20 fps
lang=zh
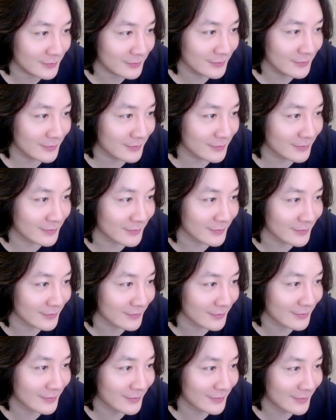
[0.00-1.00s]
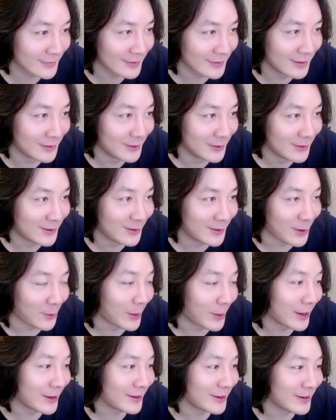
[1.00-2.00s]
嗯，好
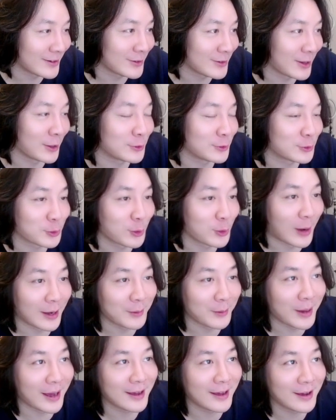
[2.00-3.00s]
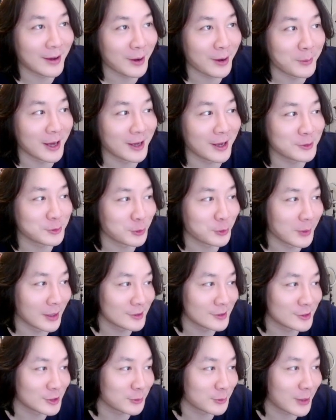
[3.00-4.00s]
吧，那说完了吧，好吧，兄弟们，
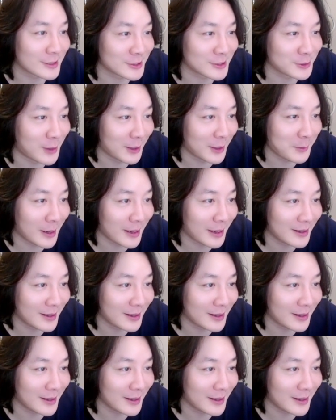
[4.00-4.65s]
吃瓜吃完了吧？